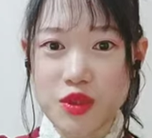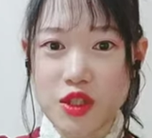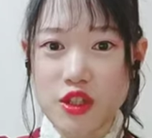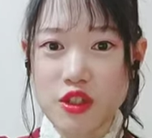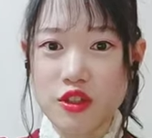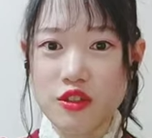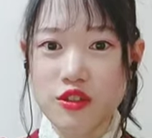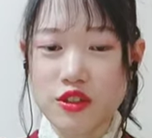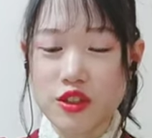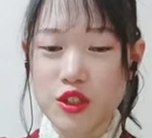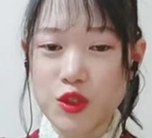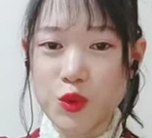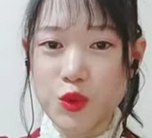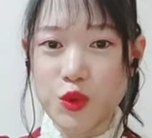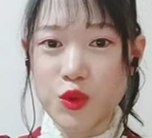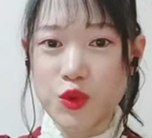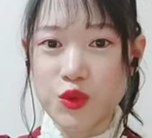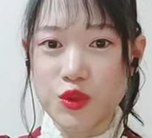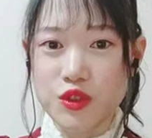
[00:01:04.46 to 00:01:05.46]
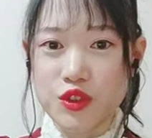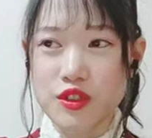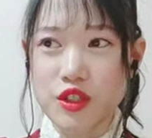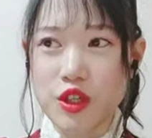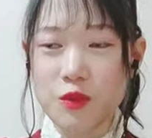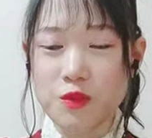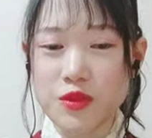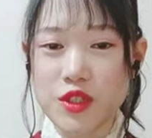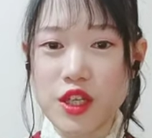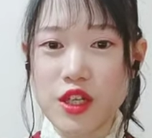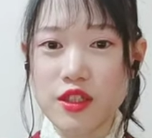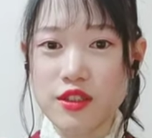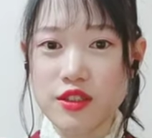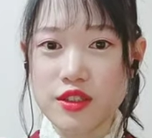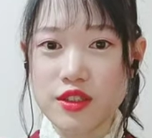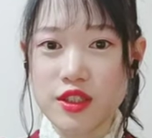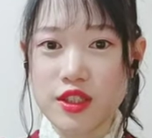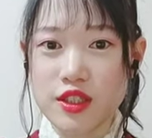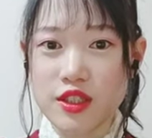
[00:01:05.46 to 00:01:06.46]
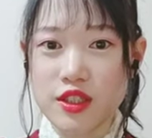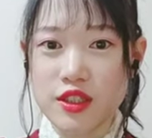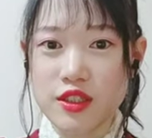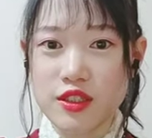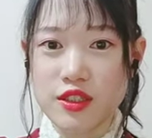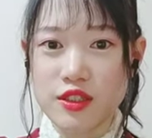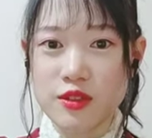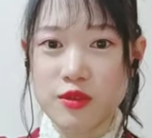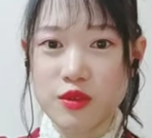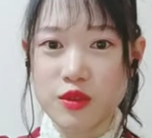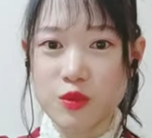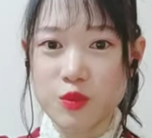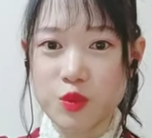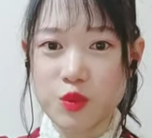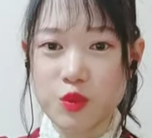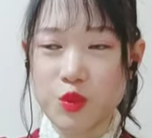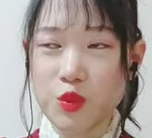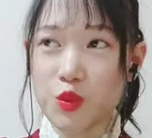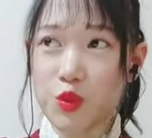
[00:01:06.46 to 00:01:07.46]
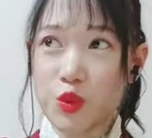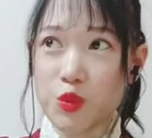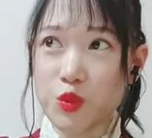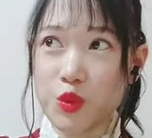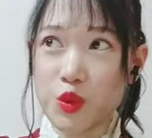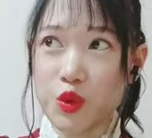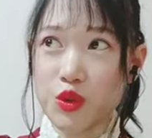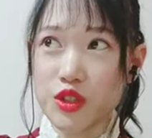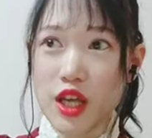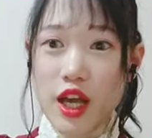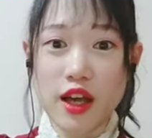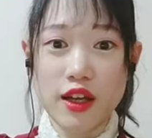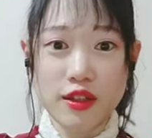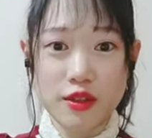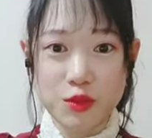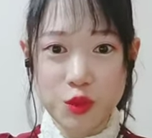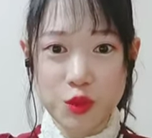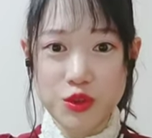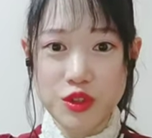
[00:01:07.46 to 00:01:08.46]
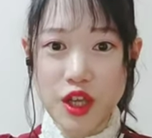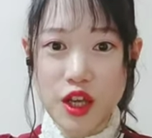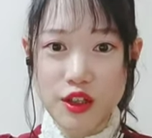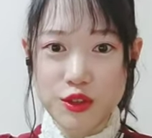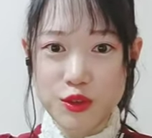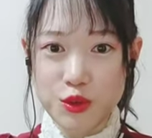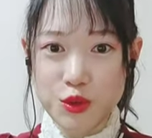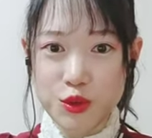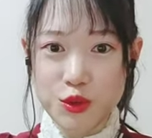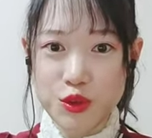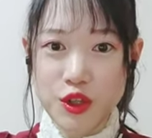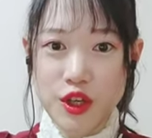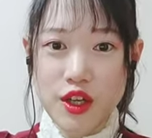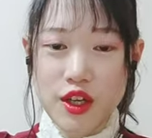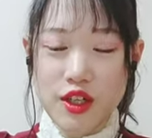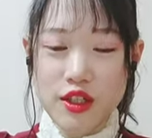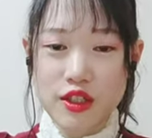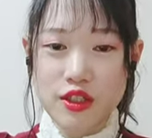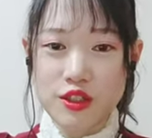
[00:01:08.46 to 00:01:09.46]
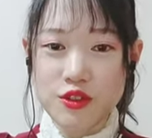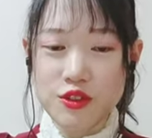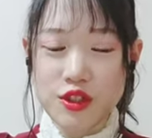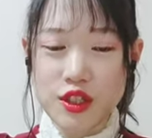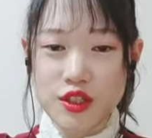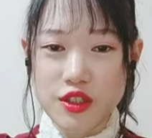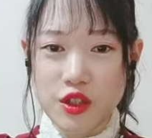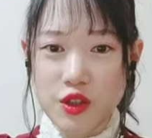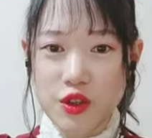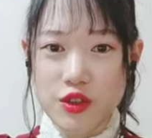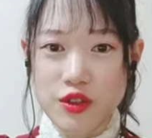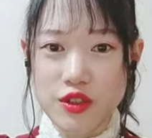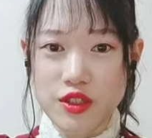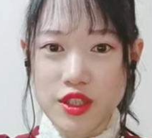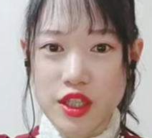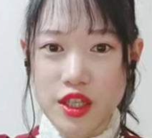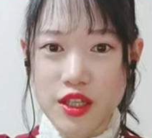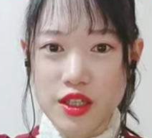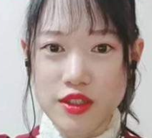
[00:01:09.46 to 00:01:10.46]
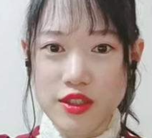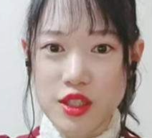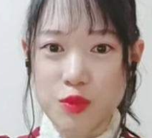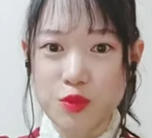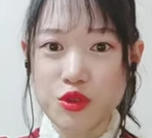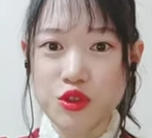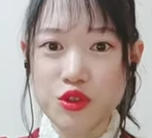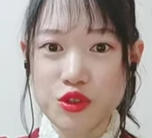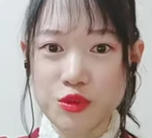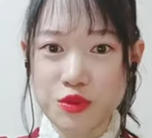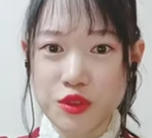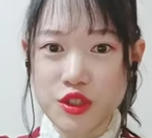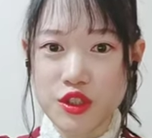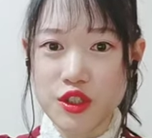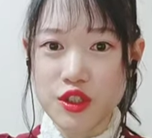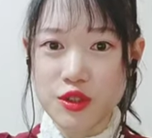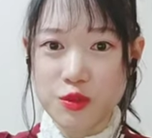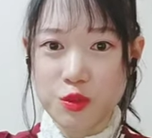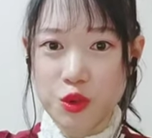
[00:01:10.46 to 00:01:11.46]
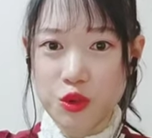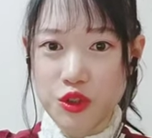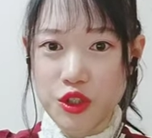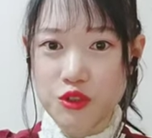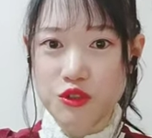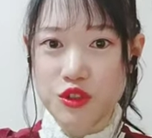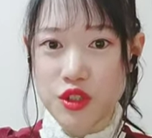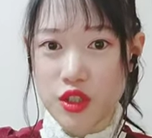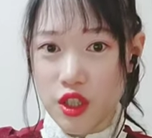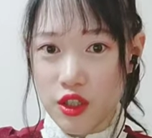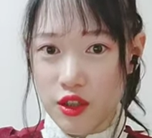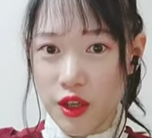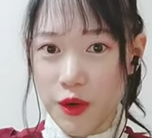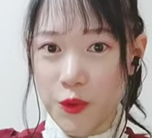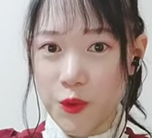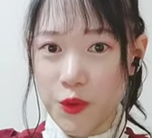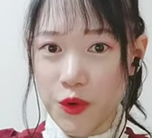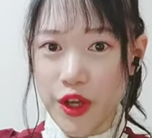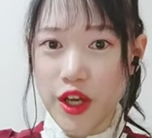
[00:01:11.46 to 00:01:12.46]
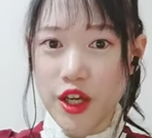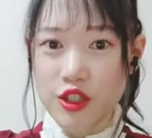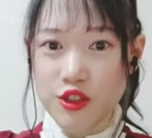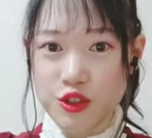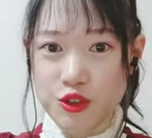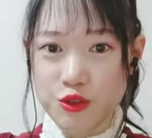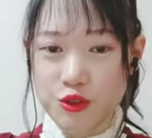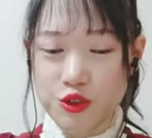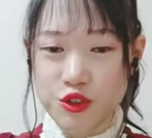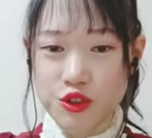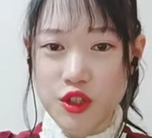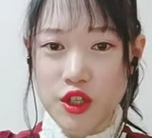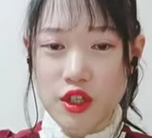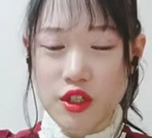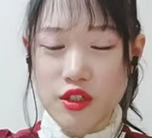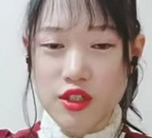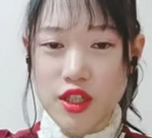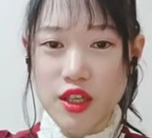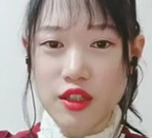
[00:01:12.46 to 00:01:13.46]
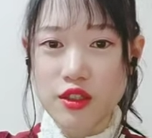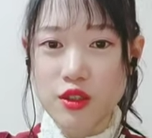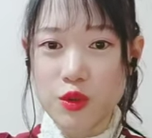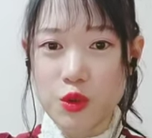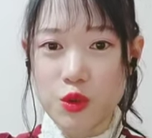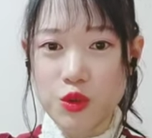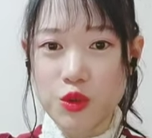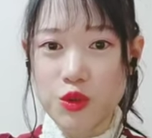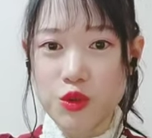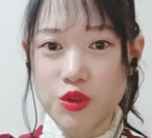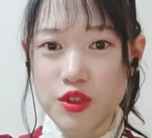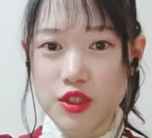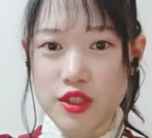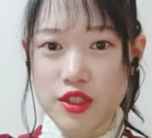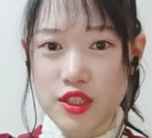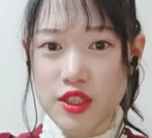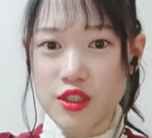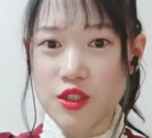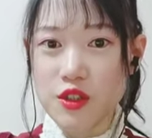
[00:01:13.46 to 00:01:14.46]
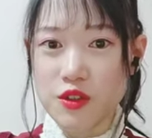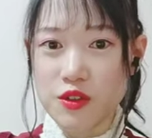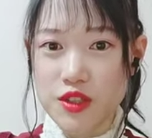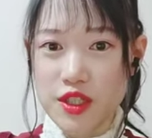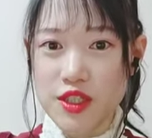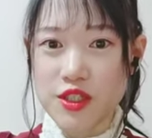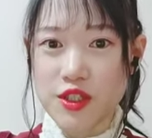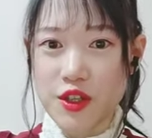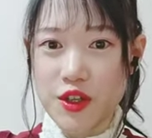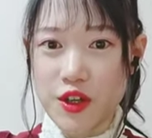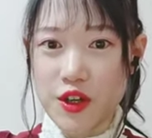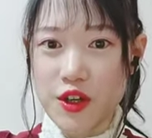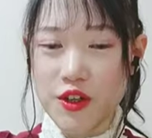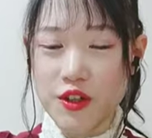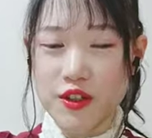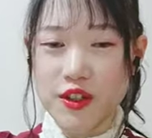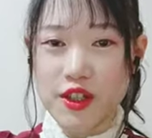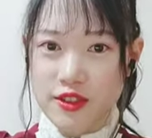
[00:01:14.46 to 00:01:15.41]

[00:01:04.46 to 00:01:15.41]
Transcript: 빌려드리고 협찬 드린 보상 보상으로 클로에서 이제 제품을 보내주시겠다고 해가지고 세인트 코롱을 신청을 했어요.